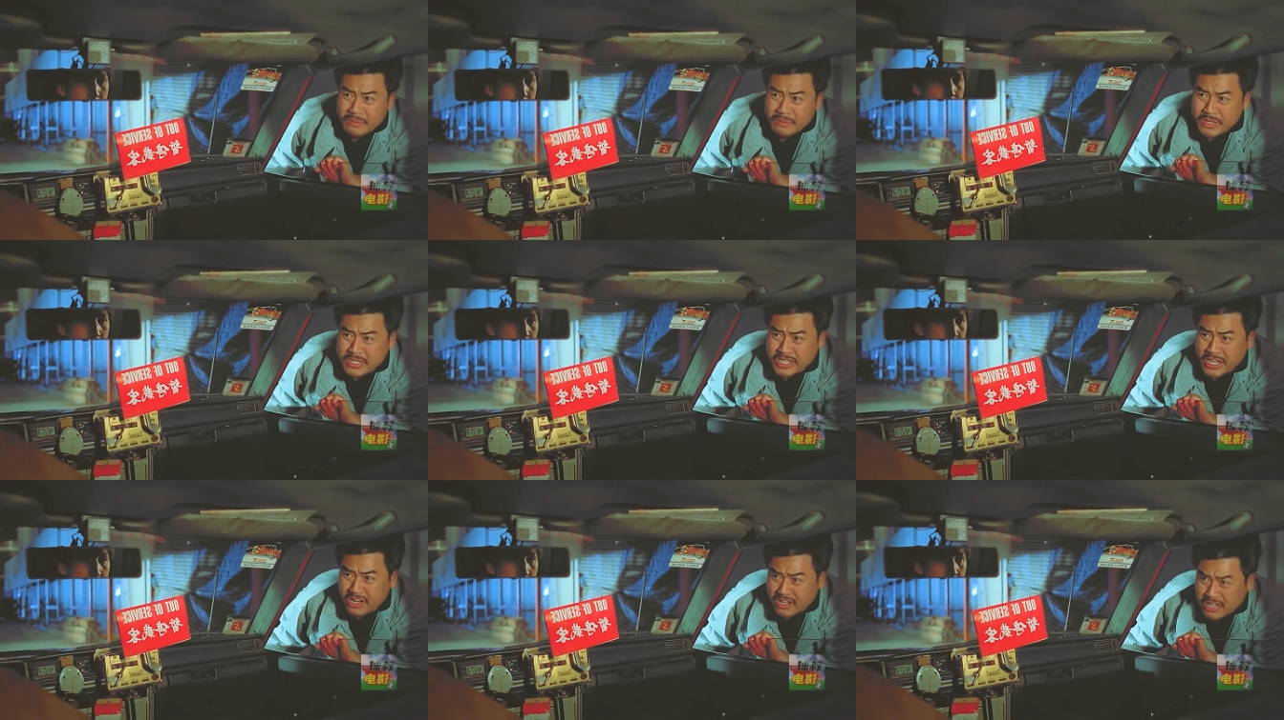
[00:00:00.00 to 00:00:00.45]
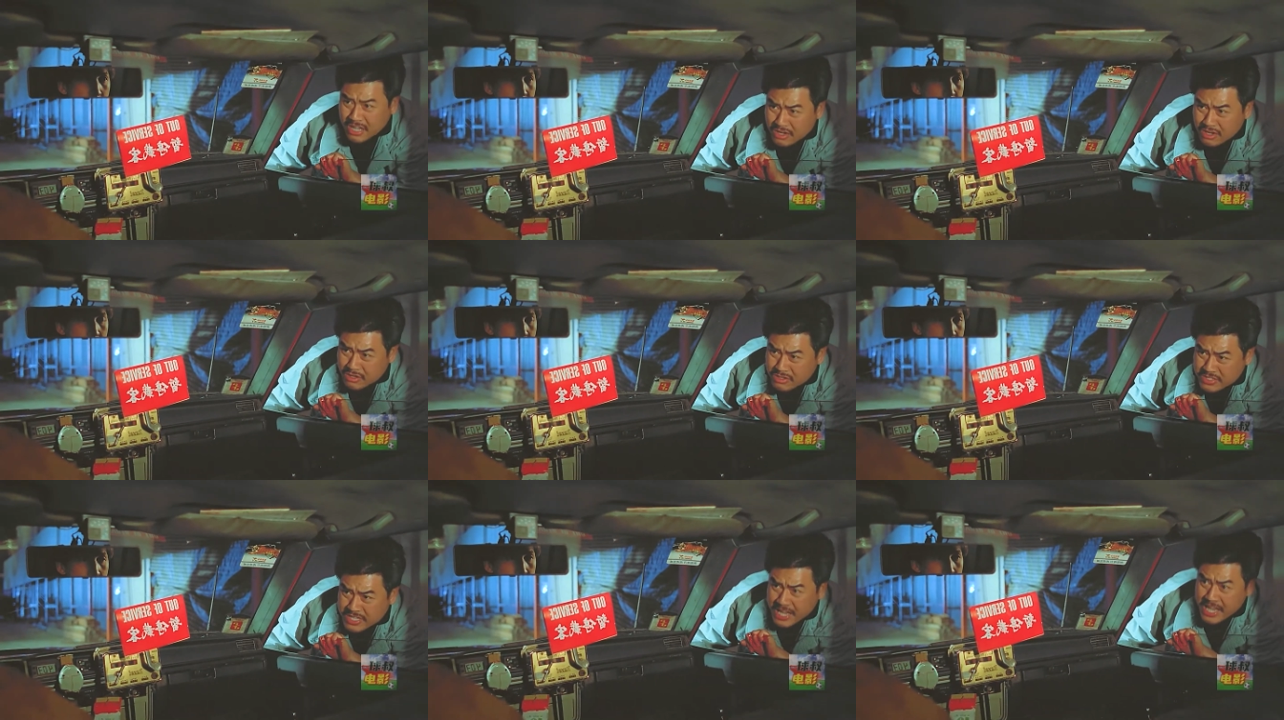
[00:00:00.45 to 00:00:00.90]
到了一个
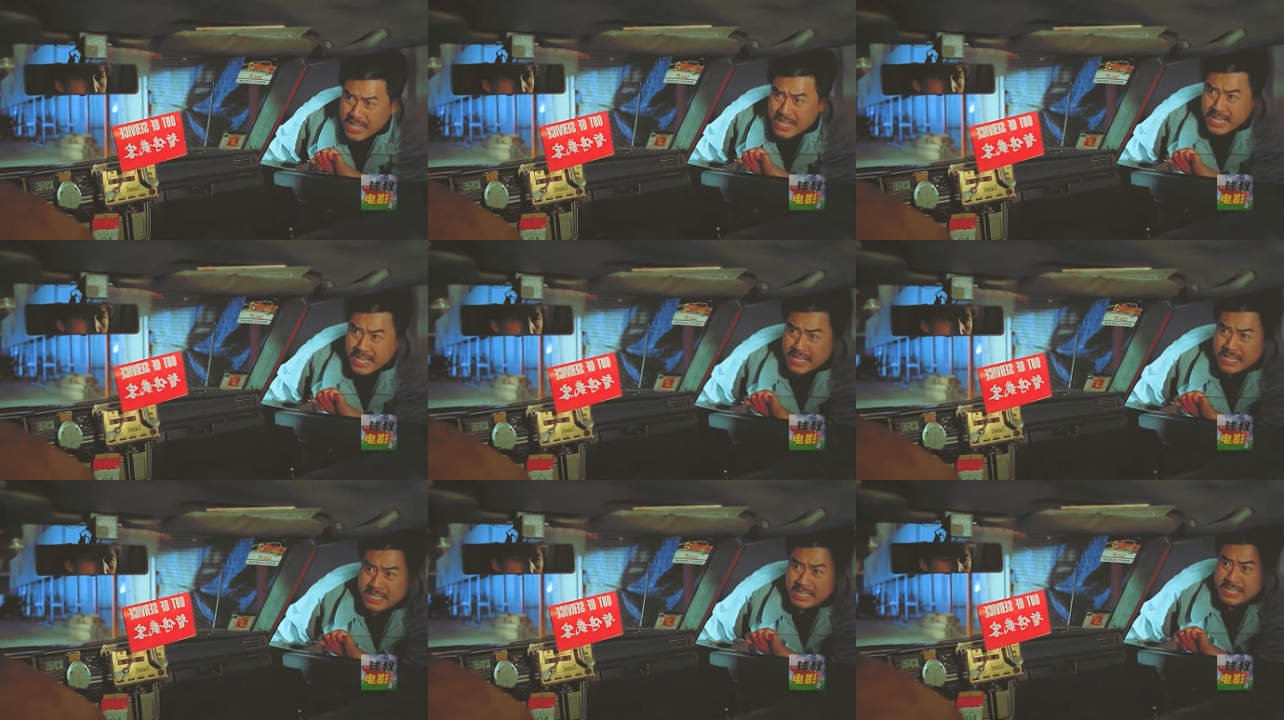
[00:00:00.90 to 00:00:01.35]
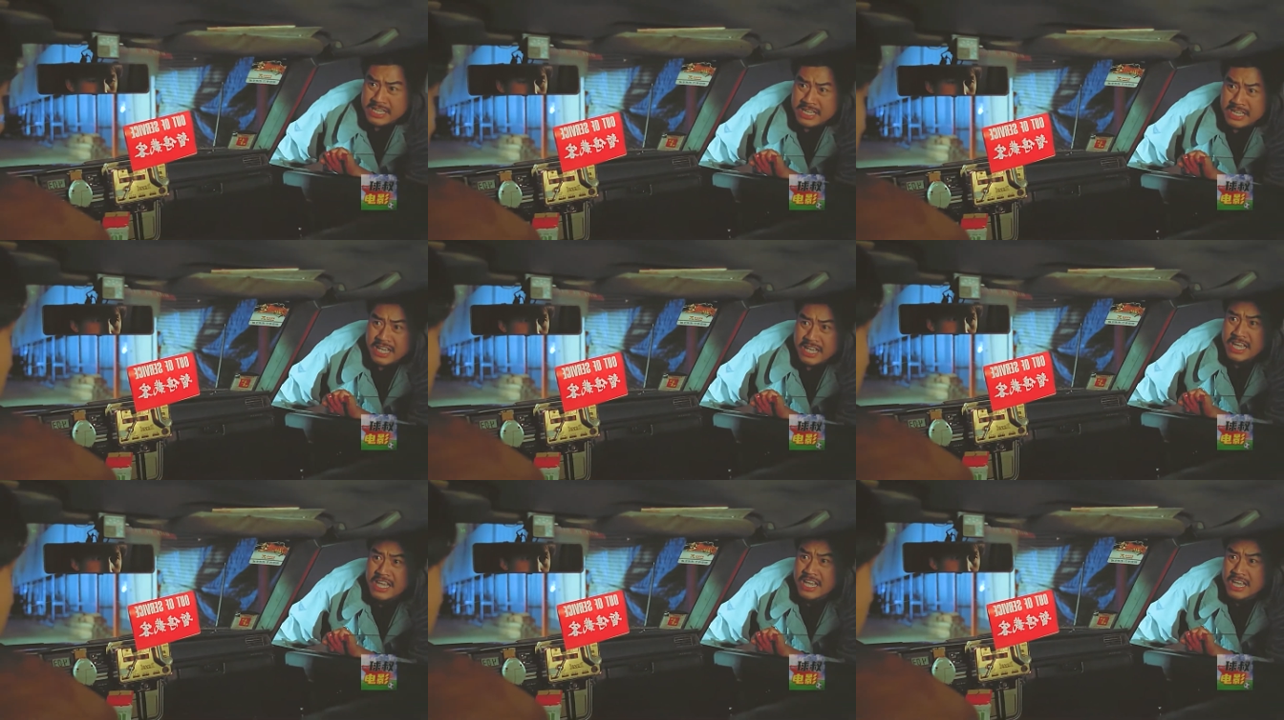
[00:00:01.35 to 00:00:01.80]
刚入行没多
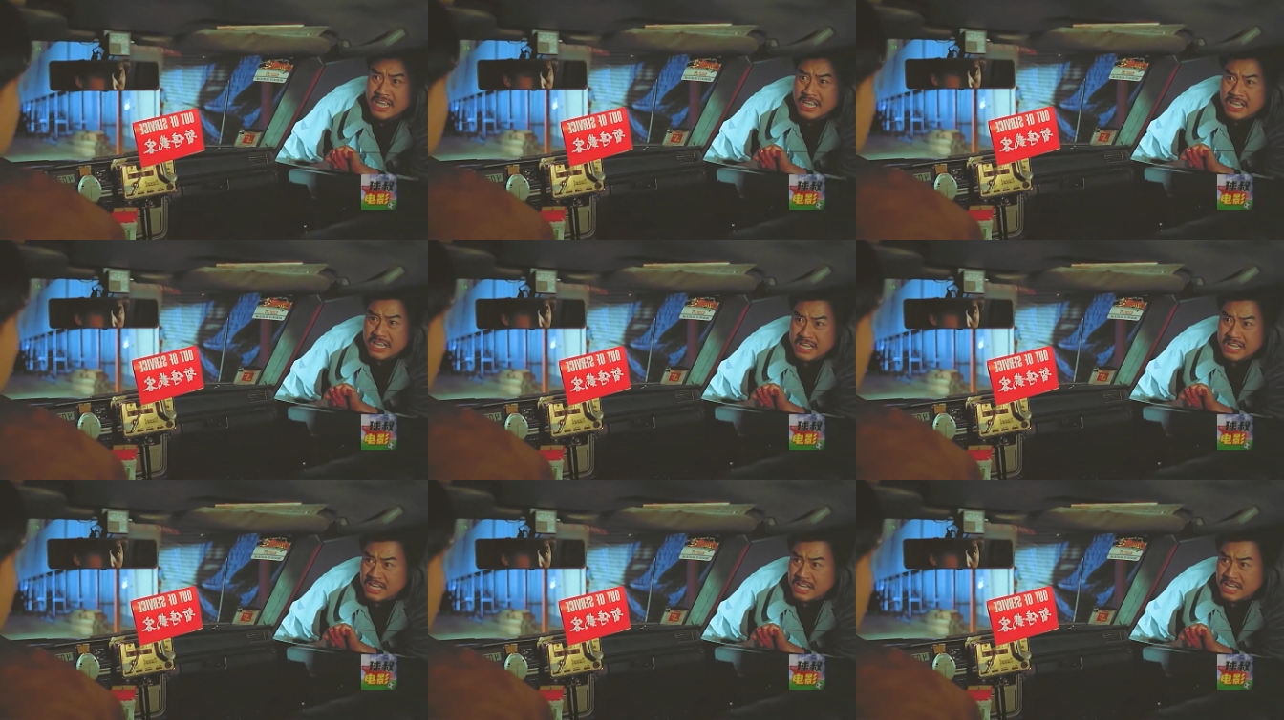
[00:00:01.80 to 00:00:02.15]
久的劫匪。